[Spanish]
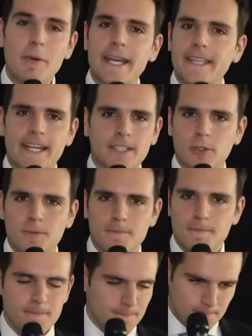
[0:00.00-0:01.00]
no me retracto.
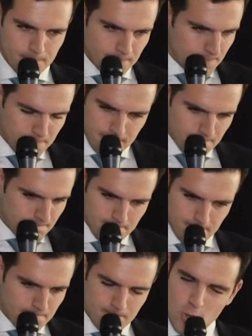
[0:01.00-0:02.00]
Uf.
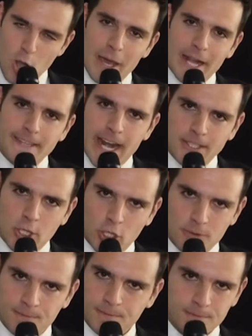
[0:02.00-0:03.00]
No me
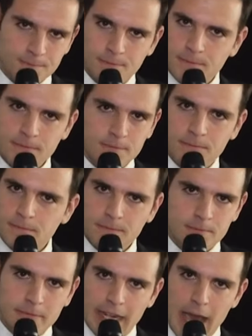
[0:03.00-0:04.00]
retracto.
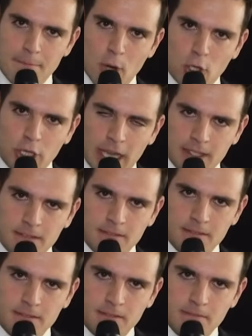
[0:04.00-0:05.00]
La Porta,
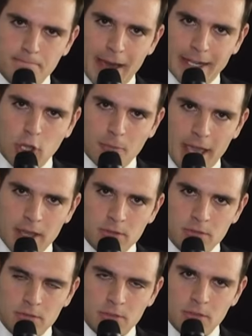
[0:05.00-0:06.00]

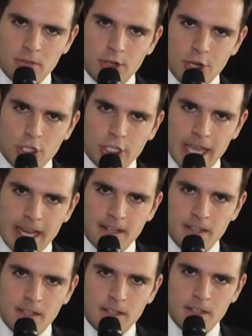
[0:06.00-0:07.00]
Bartomeu,
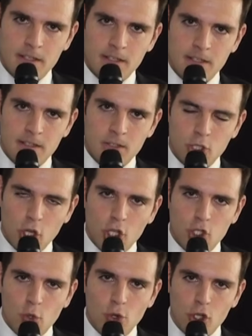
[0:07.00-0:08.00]
Rosell,
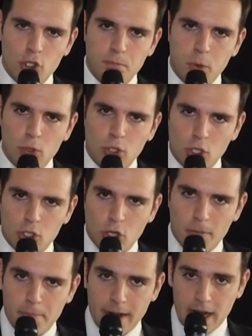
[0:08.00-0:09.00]
sois unos putos
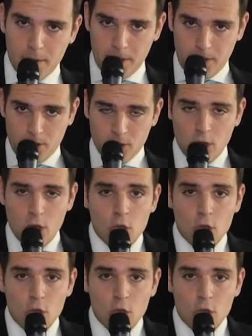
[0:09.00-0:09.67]
compraárbitros.